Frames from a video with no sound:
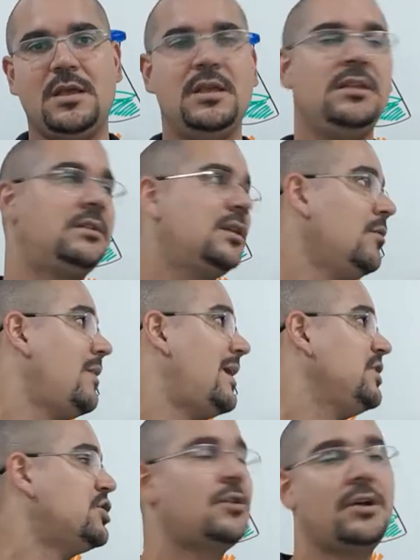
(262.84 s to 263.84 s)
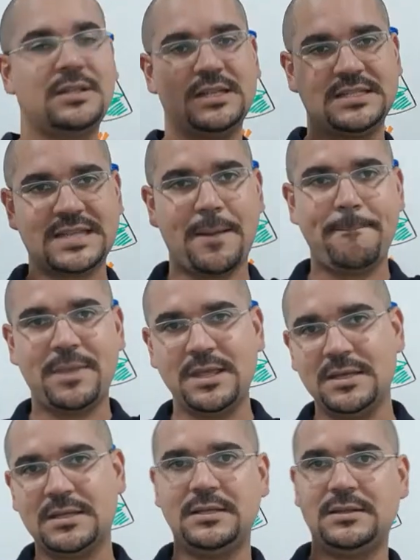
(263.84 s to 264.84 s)
Então Aristóteles
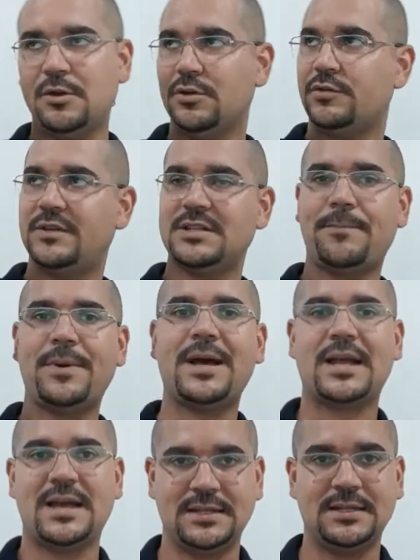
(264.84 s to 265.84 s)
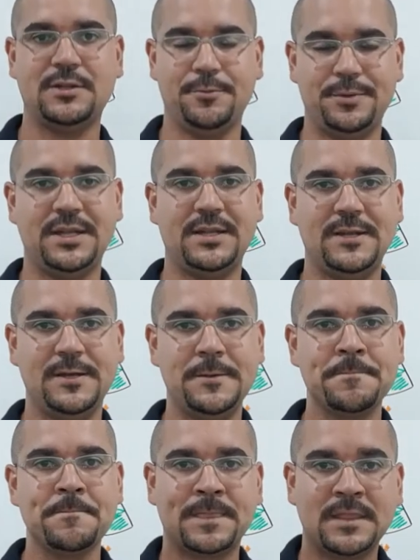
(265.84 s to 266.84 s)
sabia que Deus fez a parada, deu para
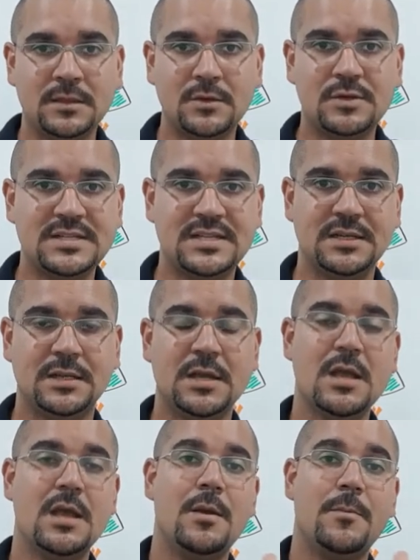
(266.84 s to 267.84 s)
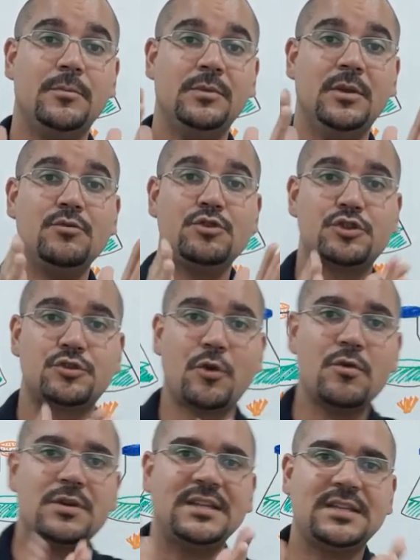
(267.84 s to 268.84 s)
entender? Então, assim, não
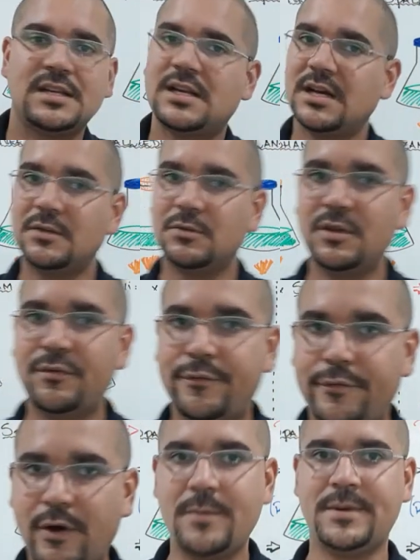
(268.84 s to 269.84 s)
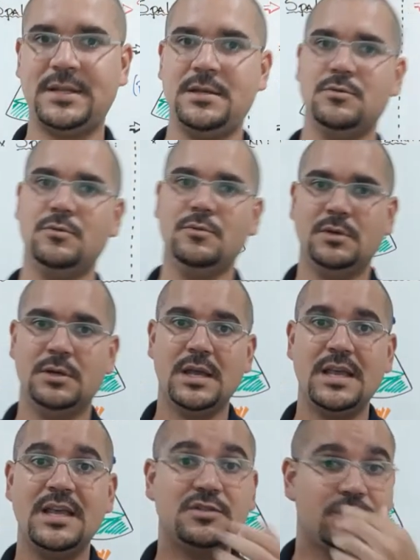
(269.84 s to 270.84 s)
estou criticando de forma nenhuma.
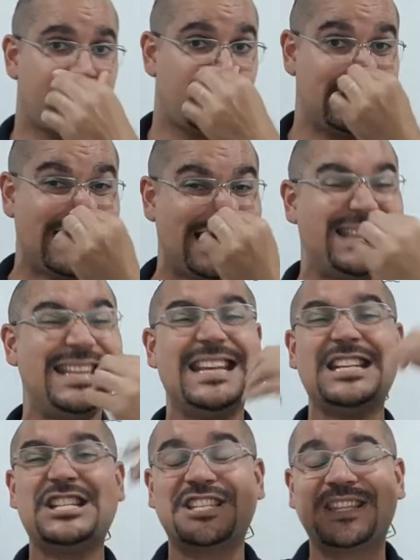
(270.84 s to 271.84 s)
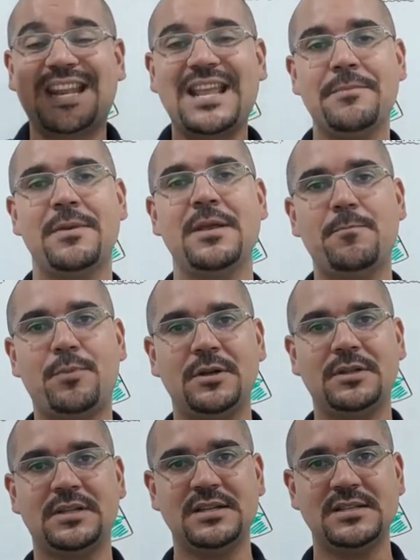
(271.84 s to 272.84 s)
Isso foi de extrema
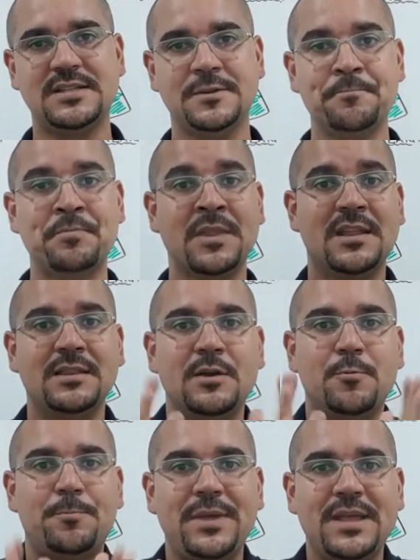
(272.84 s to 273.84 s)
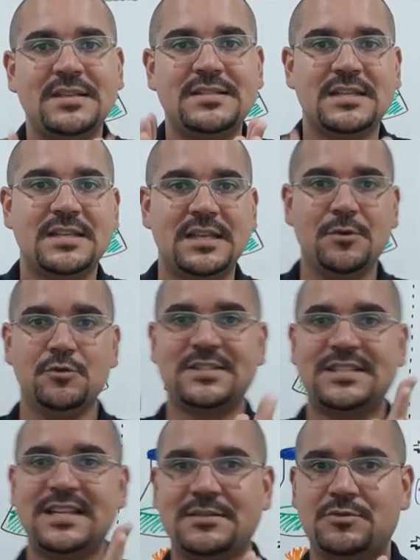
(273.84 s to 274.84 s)
importância. Não pense que o,
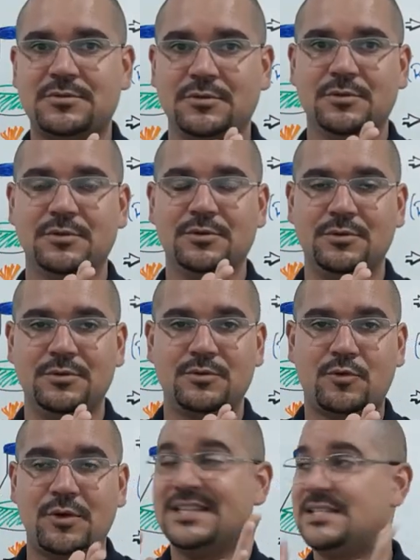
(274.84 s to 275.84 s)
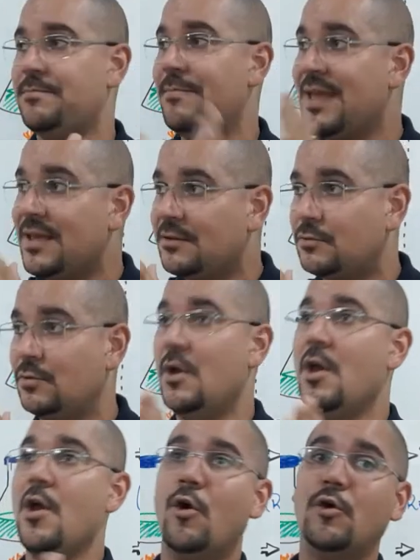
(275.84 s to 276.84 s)
senso, o conhecimento
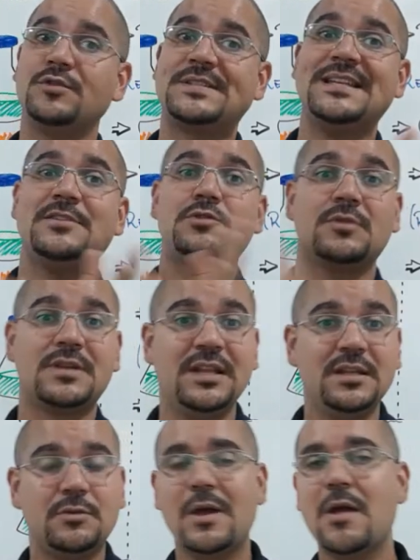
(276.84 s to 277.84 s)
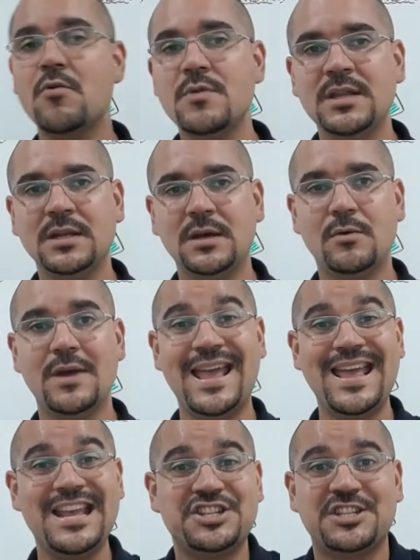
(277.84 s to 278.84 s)
ou o senso crítico é ruim, não.
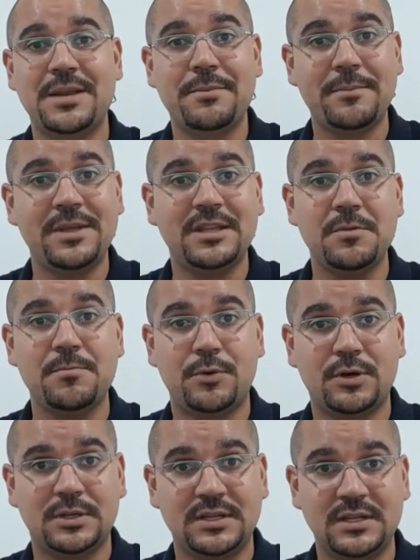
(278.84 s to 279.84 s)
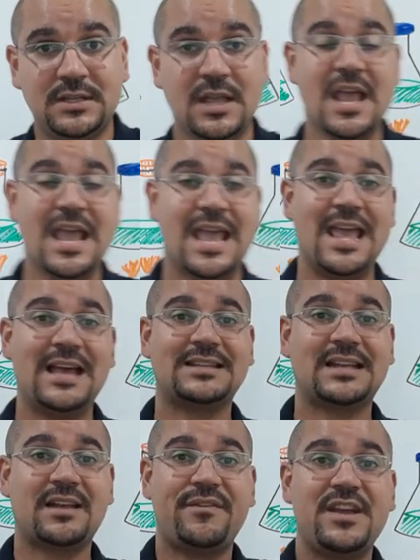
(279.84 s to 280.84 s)
É extremamente importante. É
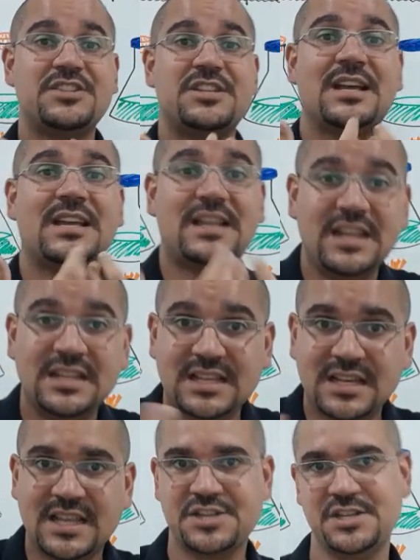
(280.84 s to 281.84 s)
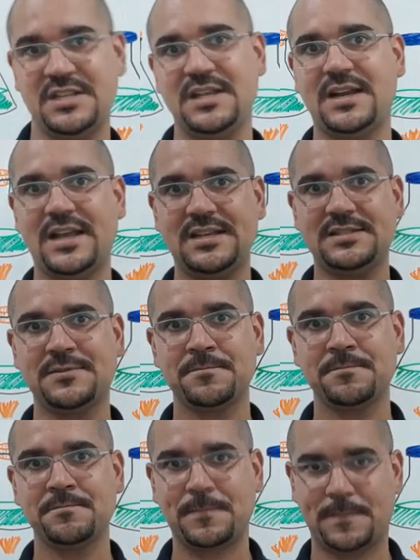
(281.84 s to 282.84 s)
através da crítica que a gente cresce.
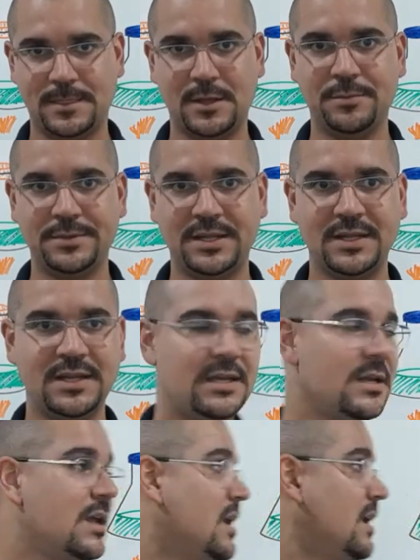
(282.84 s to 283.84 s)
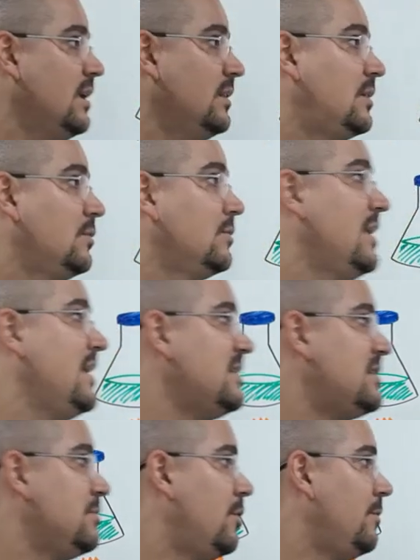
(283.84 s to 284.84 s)
Deu para entender? Então,
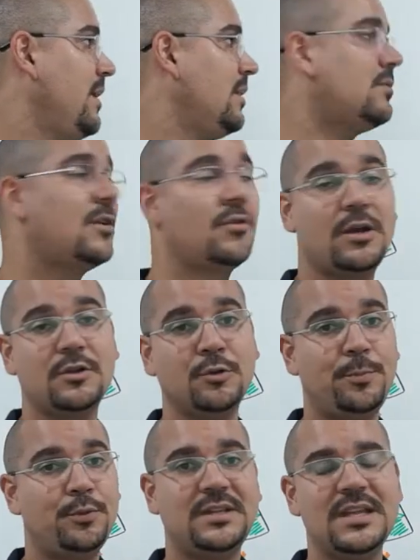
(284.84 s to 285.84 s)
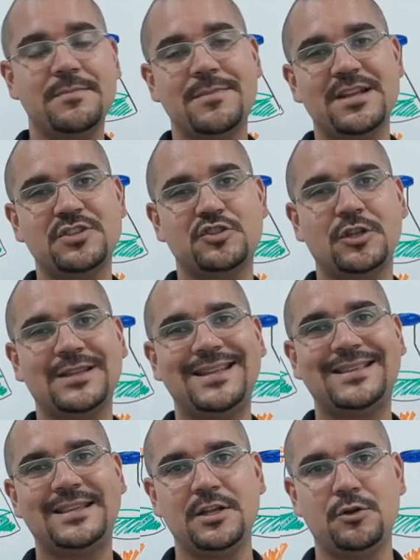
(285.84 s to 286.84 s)
nesse momento, agora eu não podia mais só
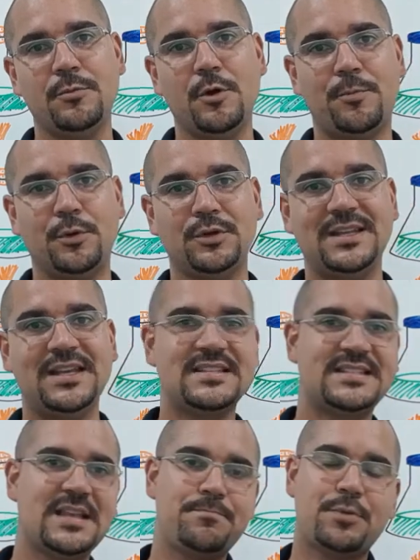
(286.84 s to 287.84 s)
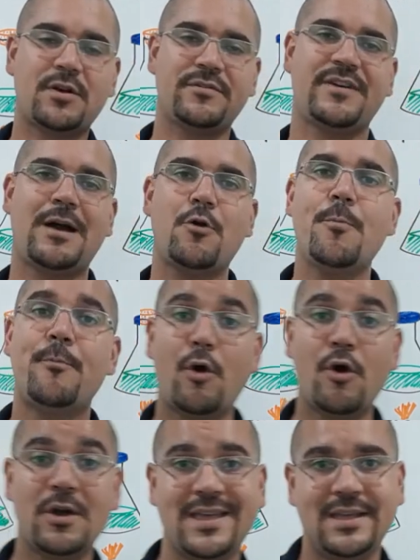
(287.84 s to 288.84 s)
deter o meu poder sem provar o
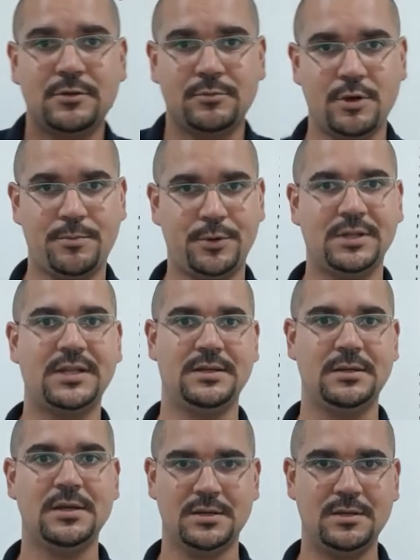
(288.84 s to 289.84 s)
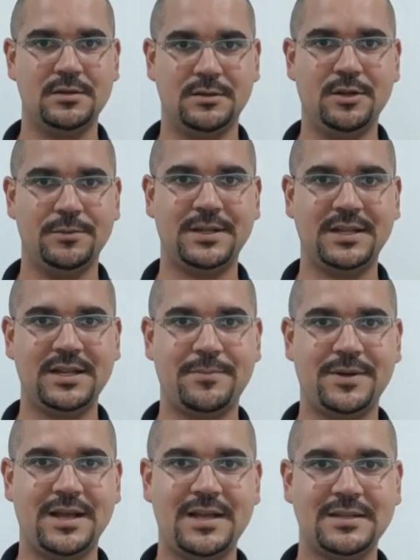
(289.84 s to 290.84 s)
porquê do meu poder. Deu para entender a
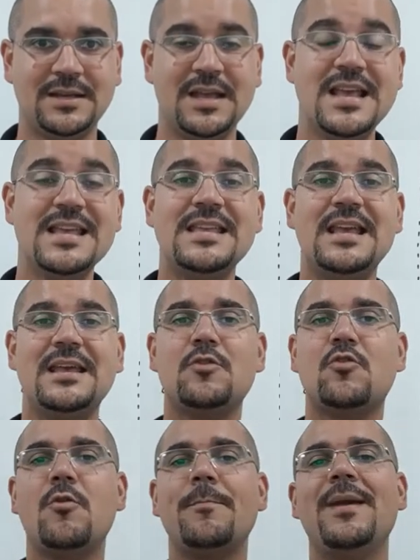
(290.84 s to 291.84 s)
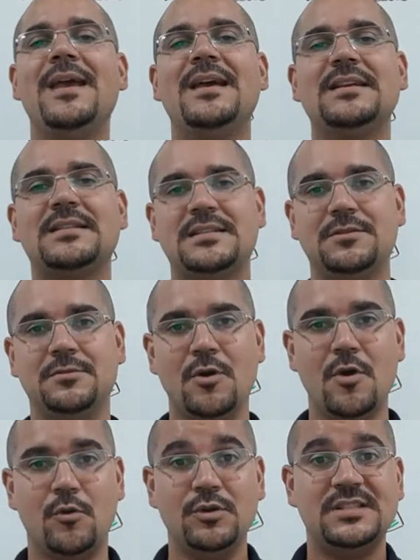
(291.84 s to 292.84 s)
parada? E aí começam
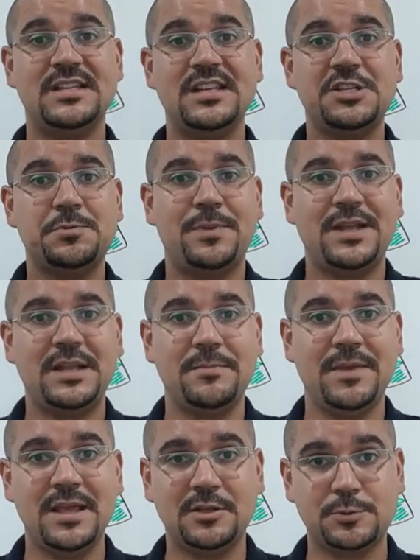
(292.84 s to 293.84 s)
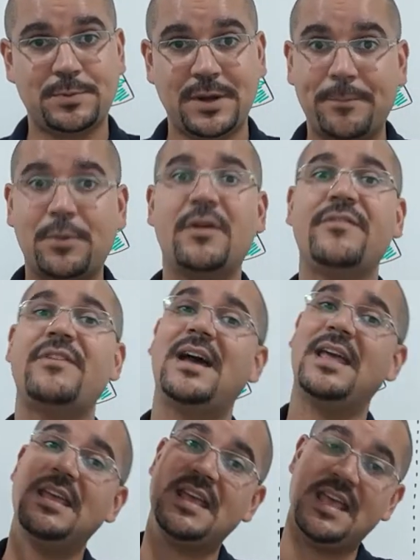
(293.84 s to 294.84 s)
os experimentos para
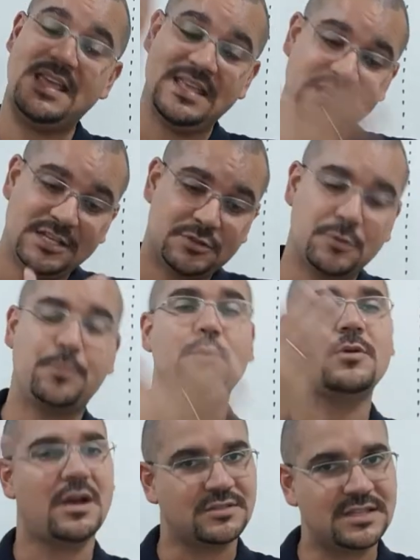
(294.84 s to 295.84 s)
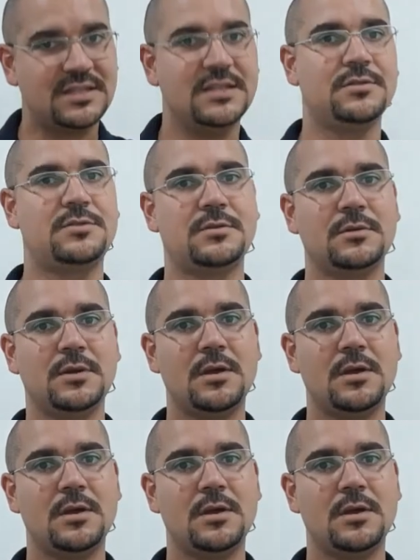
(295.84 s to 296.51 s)
provar, ei, é isso por causa disso.